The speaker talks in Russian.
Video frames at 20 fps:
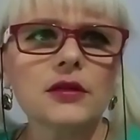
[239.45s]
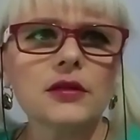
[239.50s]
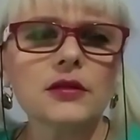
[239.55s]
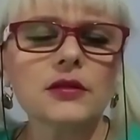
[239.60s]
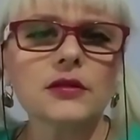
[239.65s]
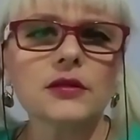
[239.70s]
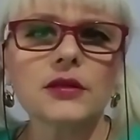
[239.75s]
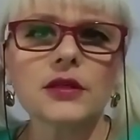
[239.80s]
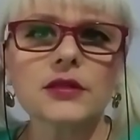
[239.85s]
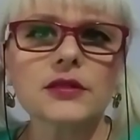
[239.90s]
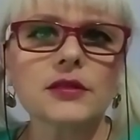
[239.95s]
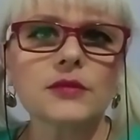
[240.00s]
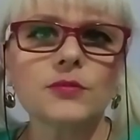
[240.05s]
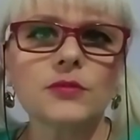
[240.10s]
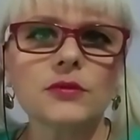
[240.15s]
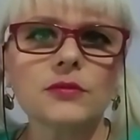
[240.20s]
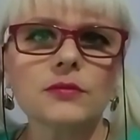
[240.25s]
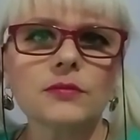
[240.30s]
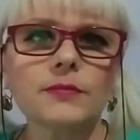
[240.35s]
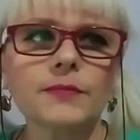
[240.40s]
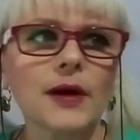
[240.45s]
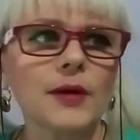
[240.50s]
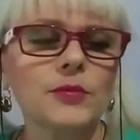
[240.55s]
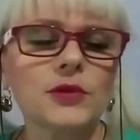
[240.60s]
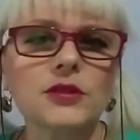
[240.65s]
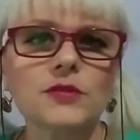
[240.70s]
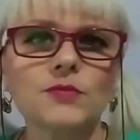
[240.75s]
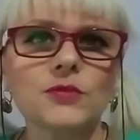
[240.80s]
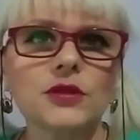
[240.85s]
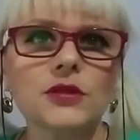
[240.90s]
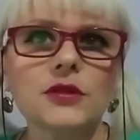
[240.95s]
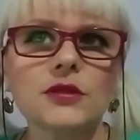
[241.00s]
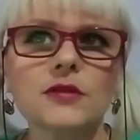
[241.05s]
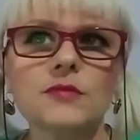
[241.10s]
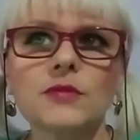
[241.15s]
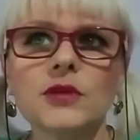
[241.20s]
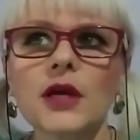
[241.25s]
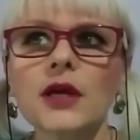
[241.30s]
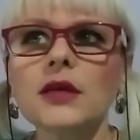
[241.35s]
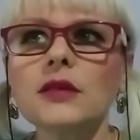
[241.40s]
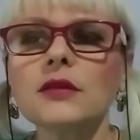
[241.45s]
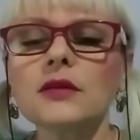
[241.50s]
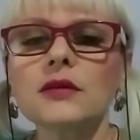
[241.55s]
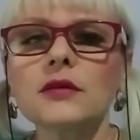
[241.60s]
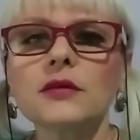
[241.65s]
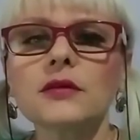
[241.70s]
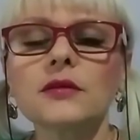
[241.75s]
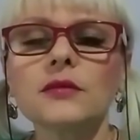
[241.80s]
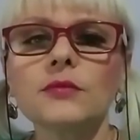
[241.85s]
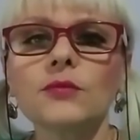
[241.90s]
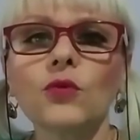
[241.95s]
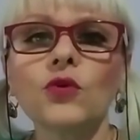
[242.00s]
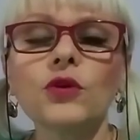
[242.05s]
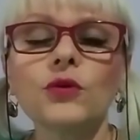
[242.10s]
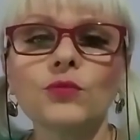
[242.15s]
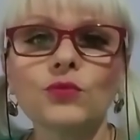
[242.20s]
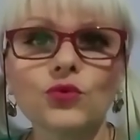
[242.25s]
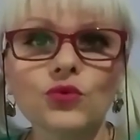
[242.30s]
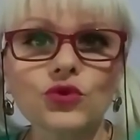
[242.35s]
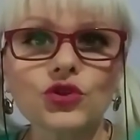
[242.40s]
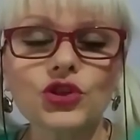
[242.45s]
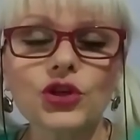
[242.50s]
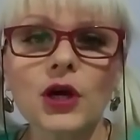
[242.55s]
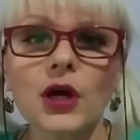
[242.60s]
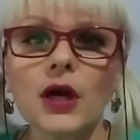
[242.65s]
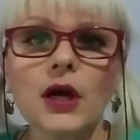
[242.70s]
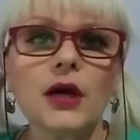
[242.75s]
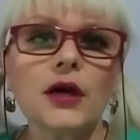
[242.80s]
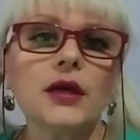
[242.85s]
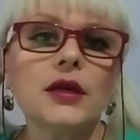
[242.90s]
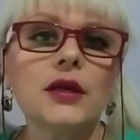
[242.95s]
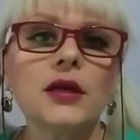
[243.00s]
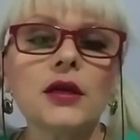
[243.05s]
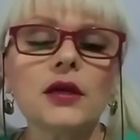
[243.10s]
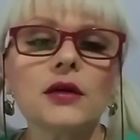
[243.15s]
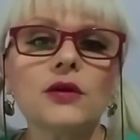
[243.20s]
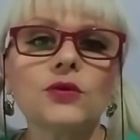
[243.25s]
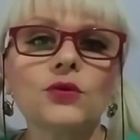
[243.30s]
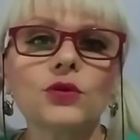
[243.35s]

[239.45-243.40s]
если память мне не изменяет, мой муж. И